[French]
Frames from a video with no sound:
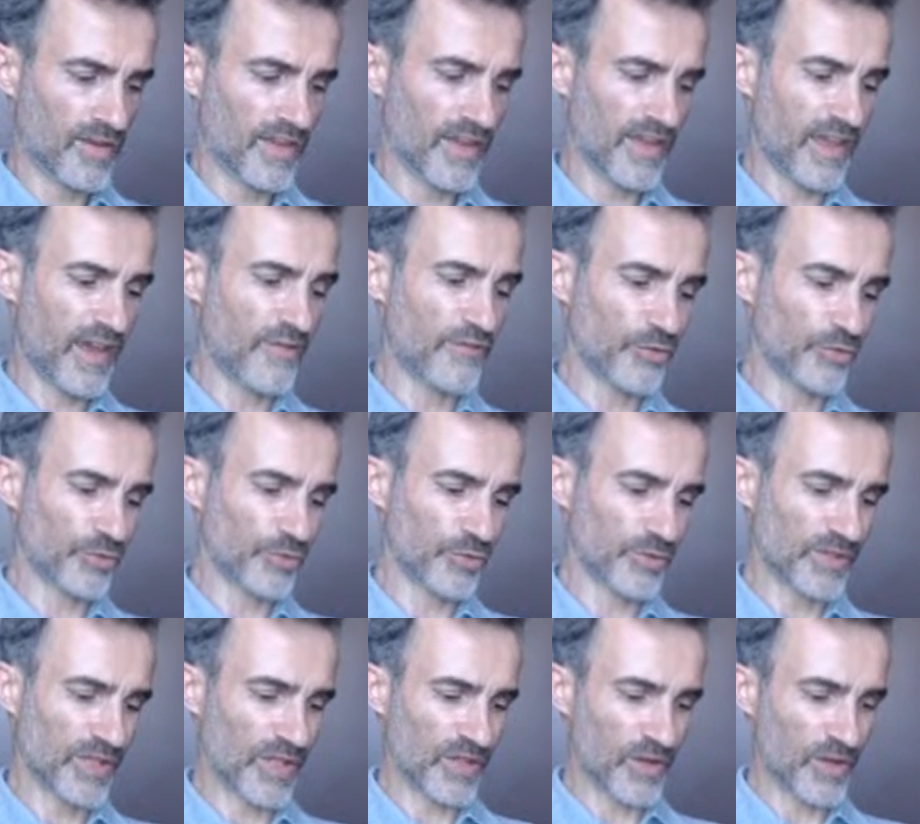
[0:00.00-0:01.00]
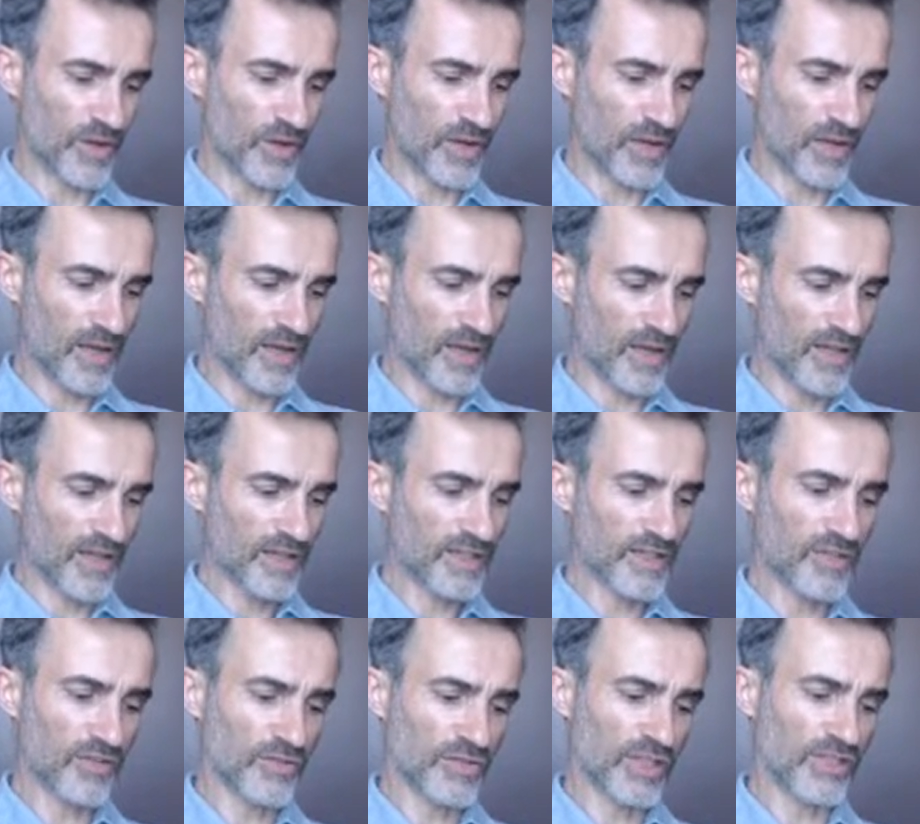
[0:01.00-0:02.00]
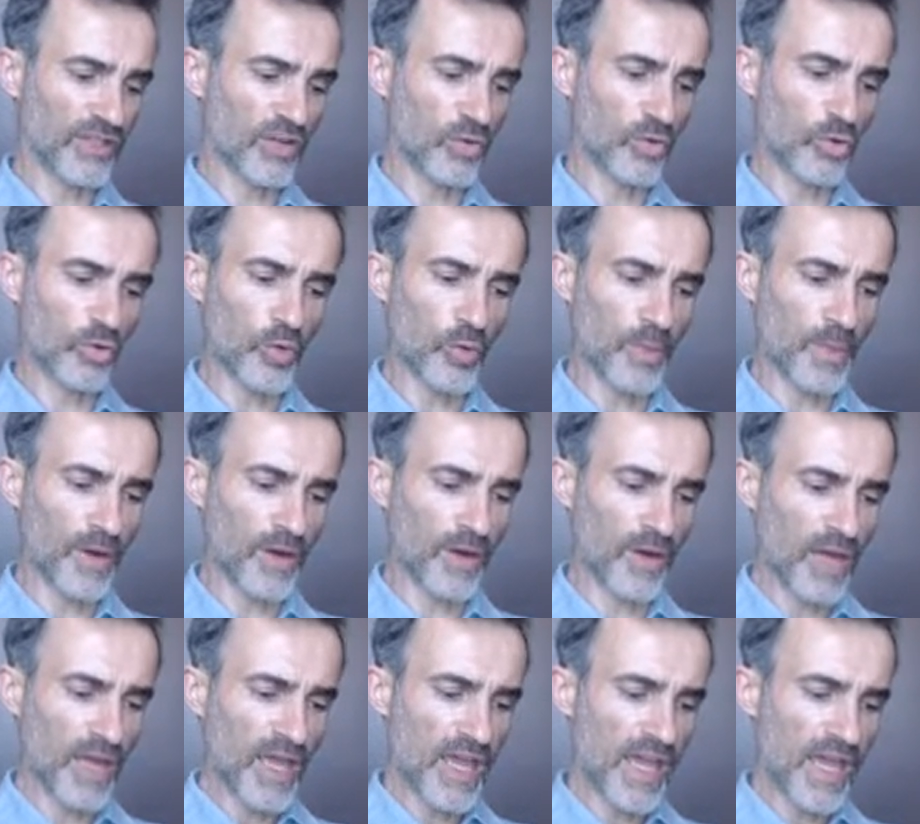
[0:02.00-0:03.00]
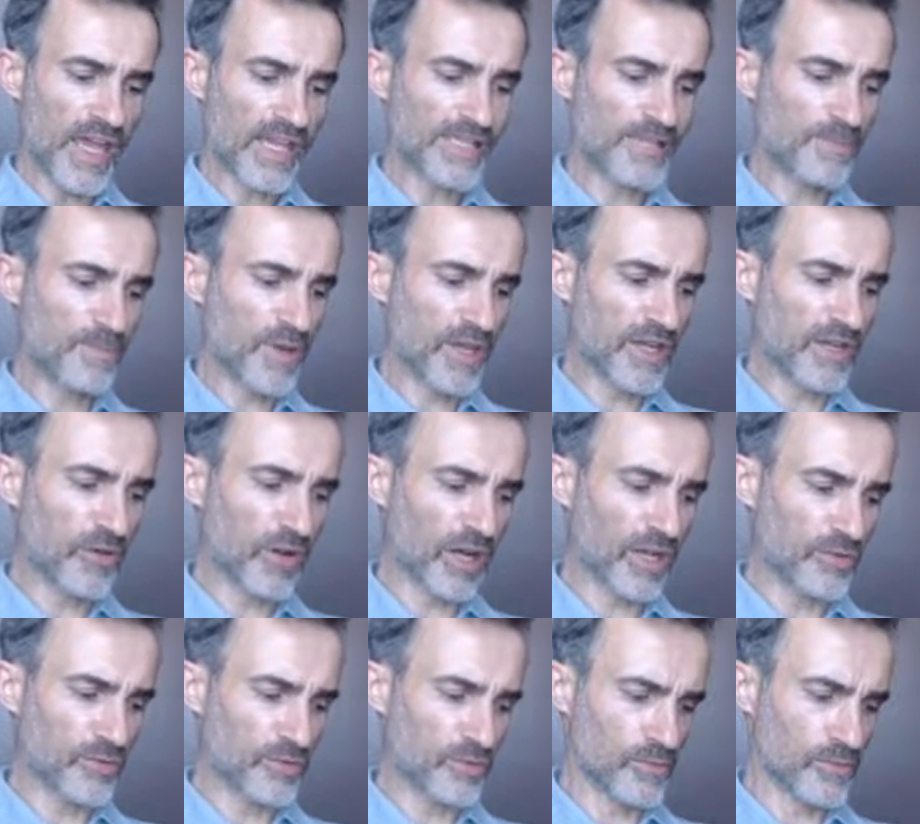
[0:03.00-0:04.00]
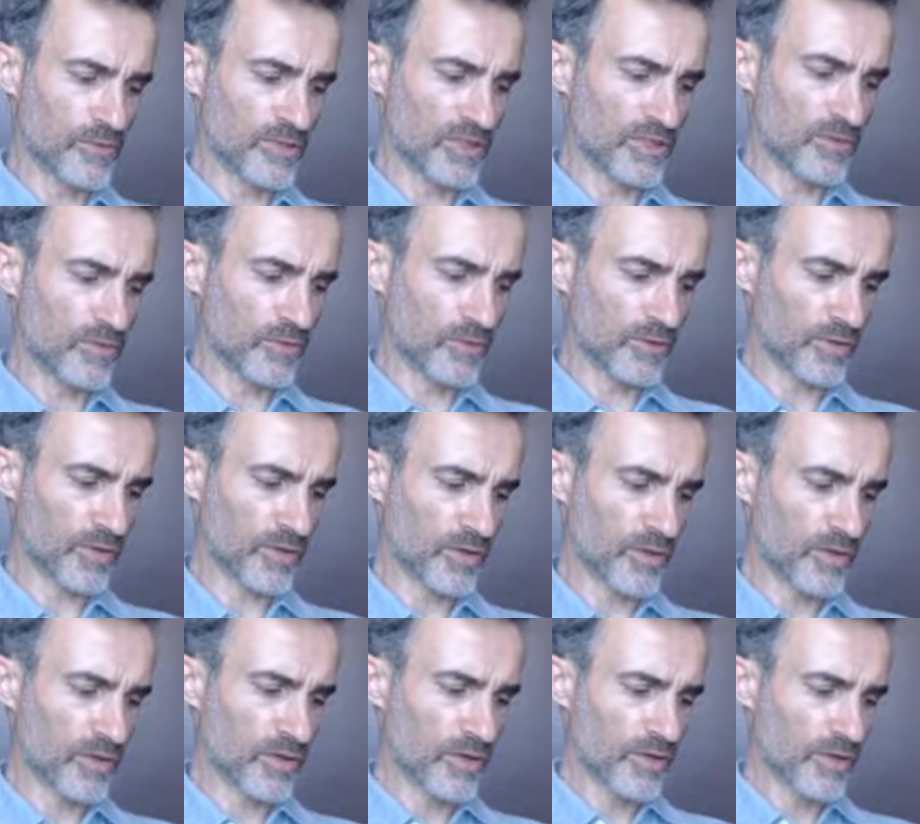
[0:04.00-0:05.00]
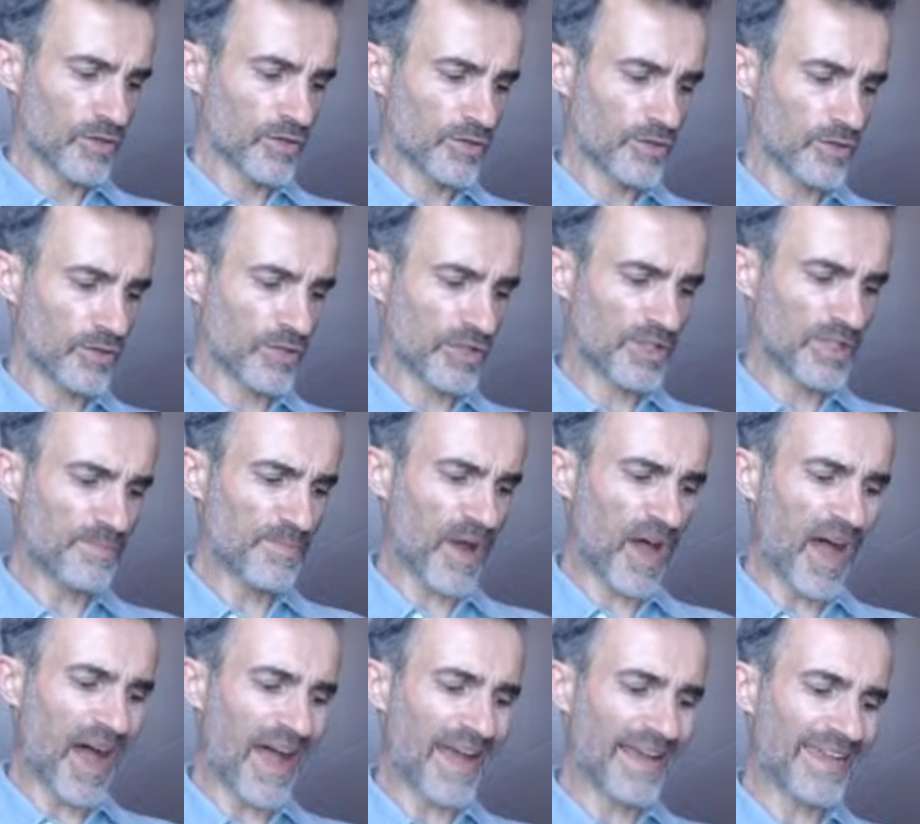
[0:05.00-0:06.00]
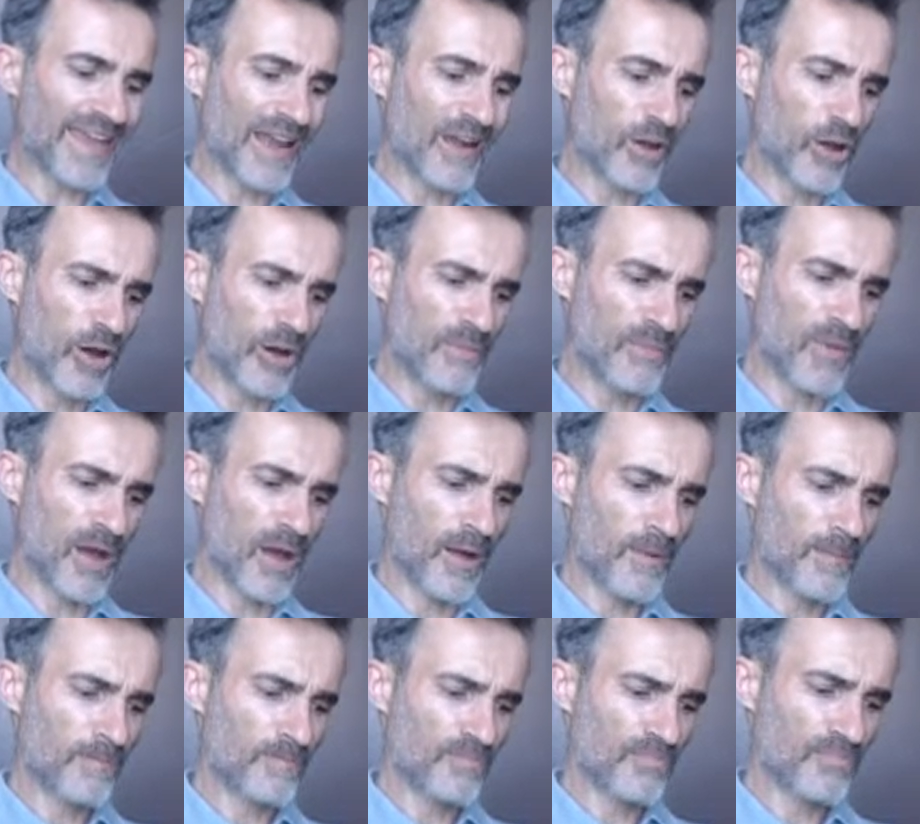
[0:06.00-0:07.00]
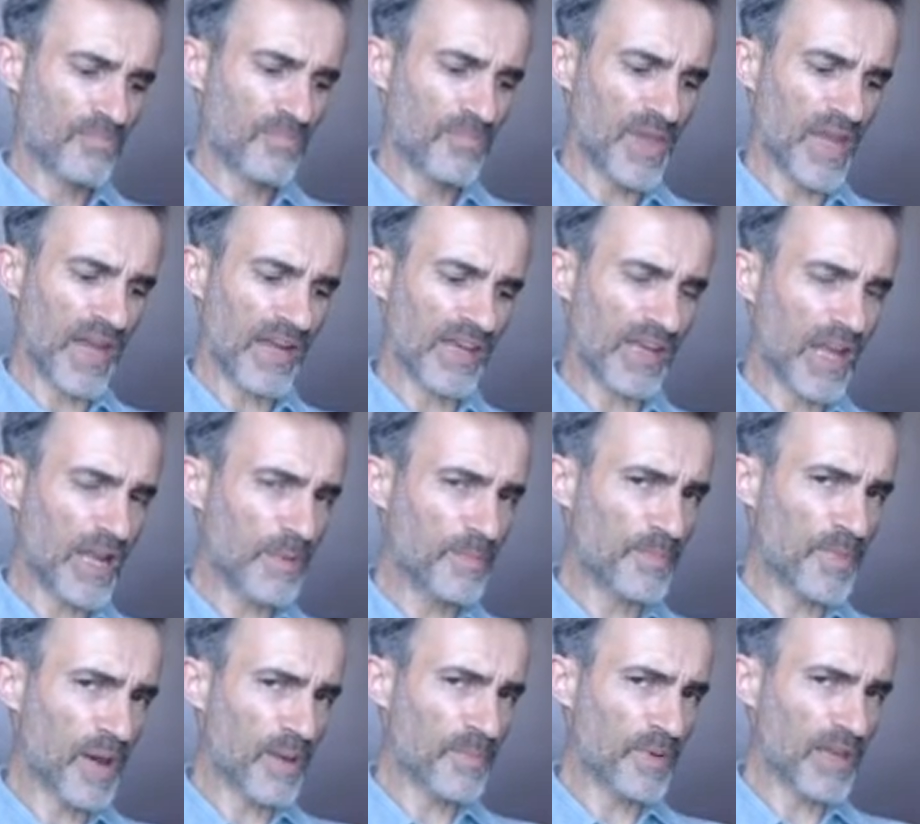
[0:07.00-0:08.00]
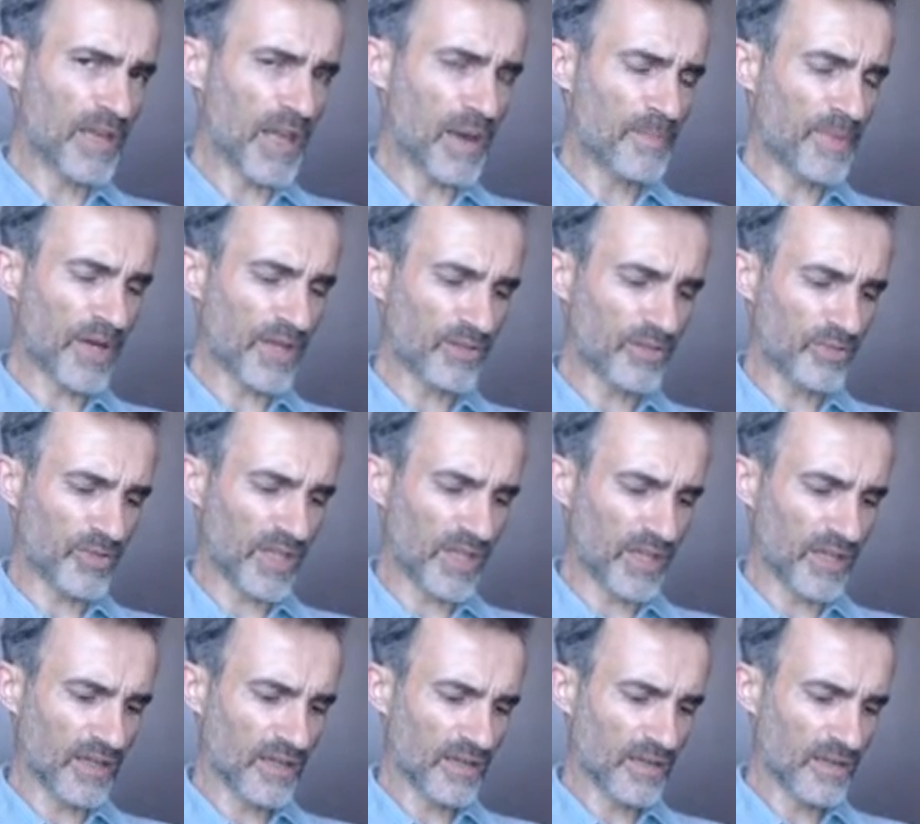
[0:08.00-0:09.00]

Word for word: Et avant ton aïeul, qui en était l'occupant, expliquerais-tu, dis donc Je ne dis pas à quel homme, mais à quel peuple il appartenait